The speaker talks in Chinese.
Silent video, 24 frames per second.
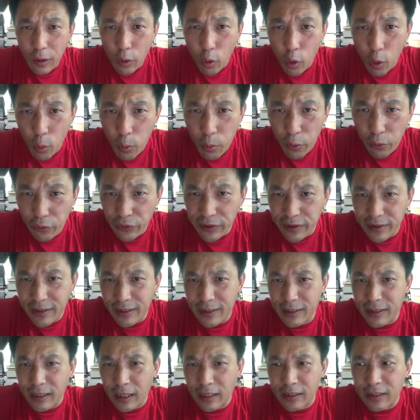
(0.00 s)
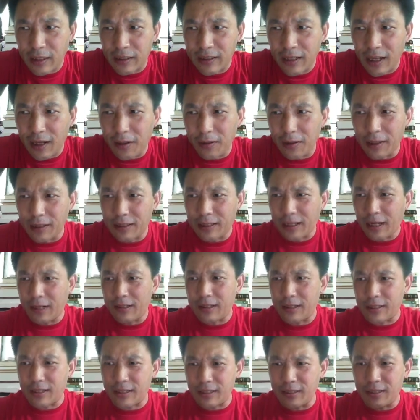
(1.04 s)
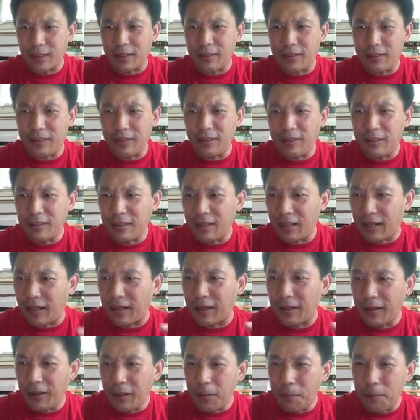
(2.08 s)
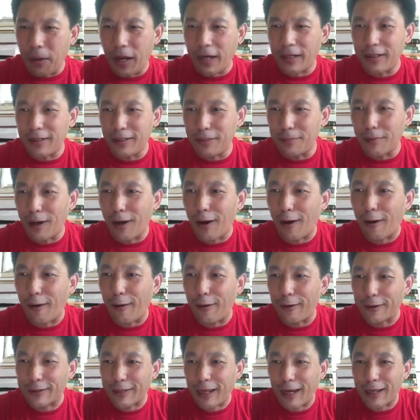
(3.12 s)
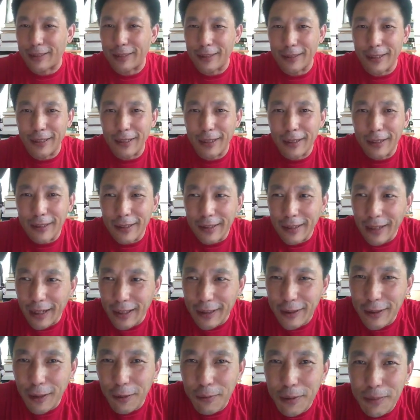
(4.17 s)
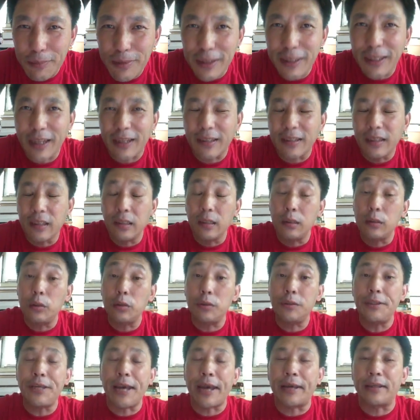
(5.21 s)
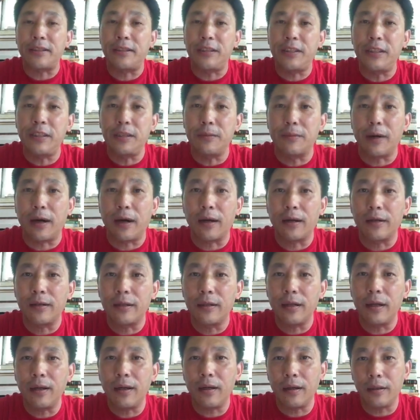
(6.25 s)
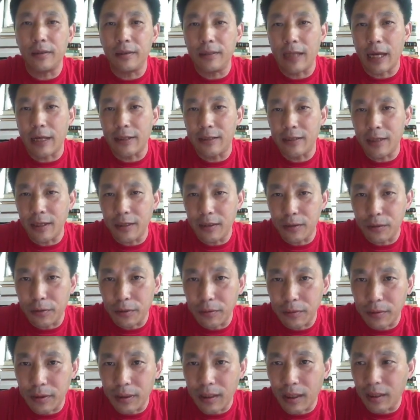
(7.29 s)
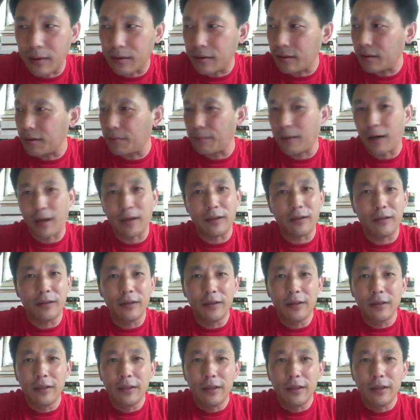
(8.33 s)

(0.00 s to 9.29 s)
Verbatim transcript: 恐怖分子的假象，然后还带着摄像机啊拍的那么好，打他他也还笑眯眯的。就是演戏嘛，哎，很眼尖的群众一看，这他妈的，